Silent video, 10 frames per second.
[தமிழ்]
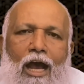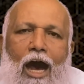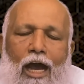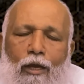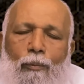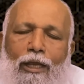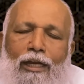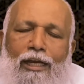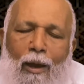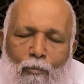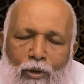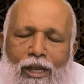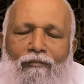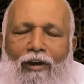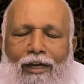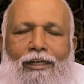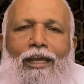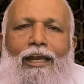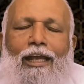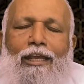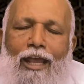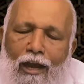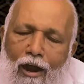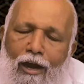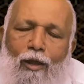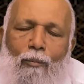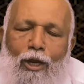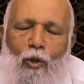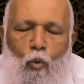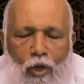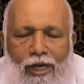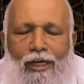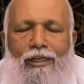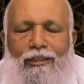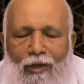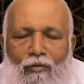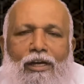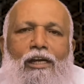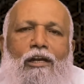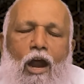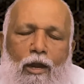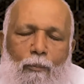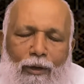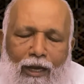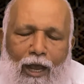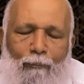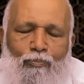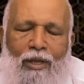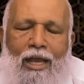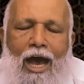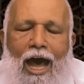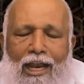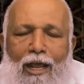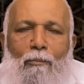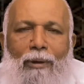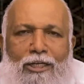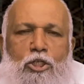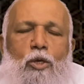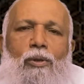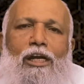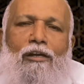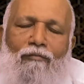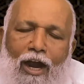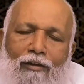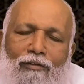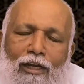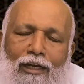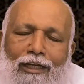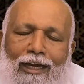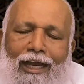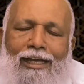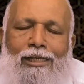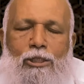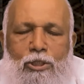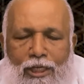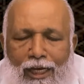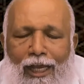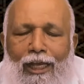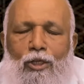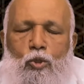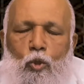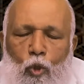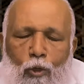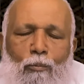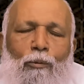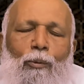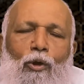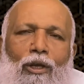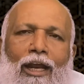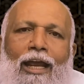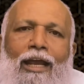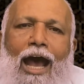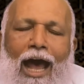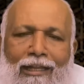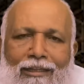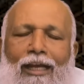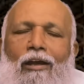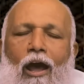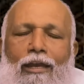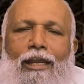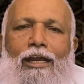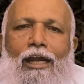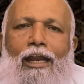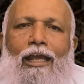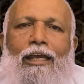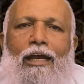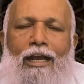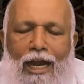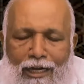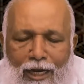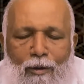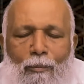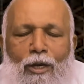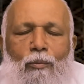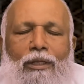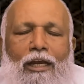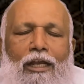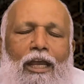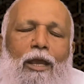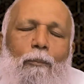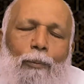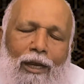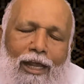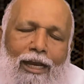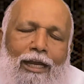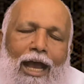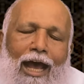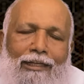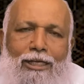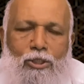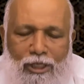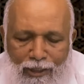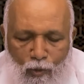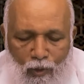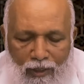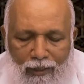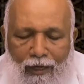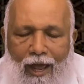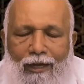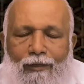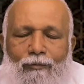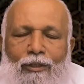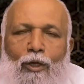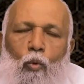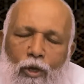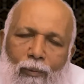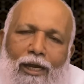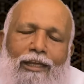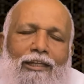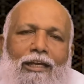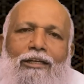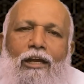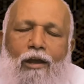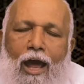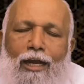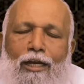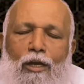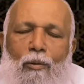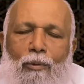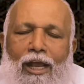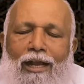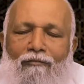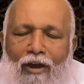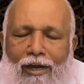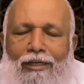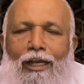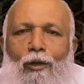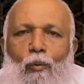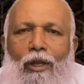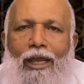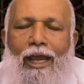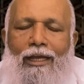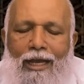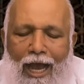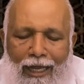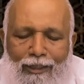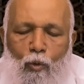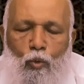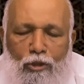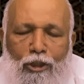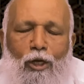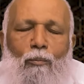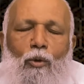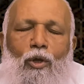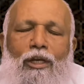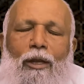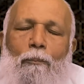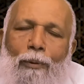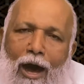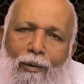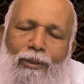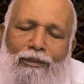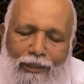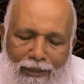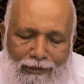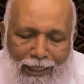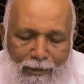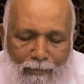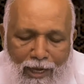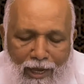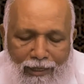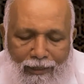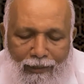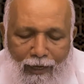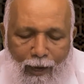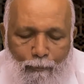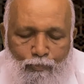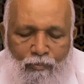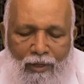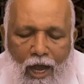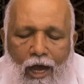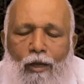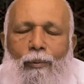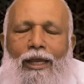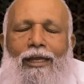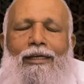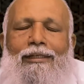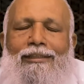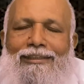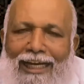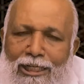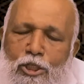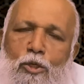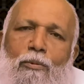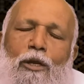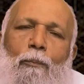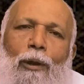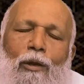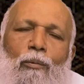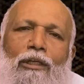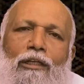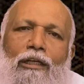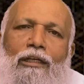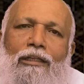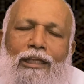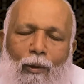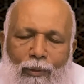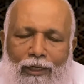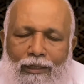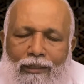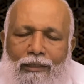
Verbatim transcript: ஆகவே நம்முடைய வாழ்க்கையிலே ஏராளமான குறைகள் தவறுகள் காணப்படலாம் ஆனால் மற்றவர்கள் வாழ்வில் இருக்கிற சில துரும்பு போன்ற அந்த காரியங்களை கண்டனம் பண்ணுவதற்கே பலர் அதை செய்து கொண்டிருக்கிறார்கள் ஒருவேளை இதற்கு காரணம் நம்முடைய வாழ்க்கையினுடைய அந்த உத்தரம் போன்ற பாவத்தின் தன்மையாக இருக்கலாம் ஆகவே ஜட்ஜ்மெண்ட் பண்ணுவது தவறு